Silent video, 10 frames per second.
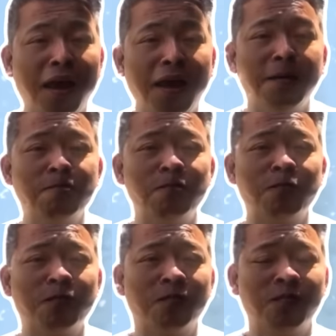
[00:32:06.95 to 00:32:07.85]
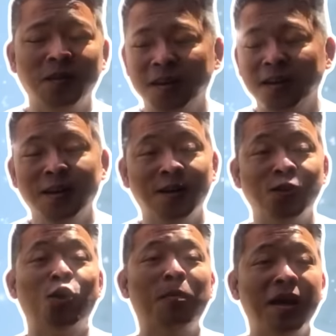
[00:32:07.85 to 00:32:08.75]
thề.
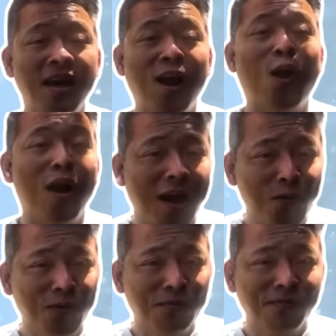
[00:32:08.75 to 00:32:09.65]
Rồi bây giờ họ ở đâu?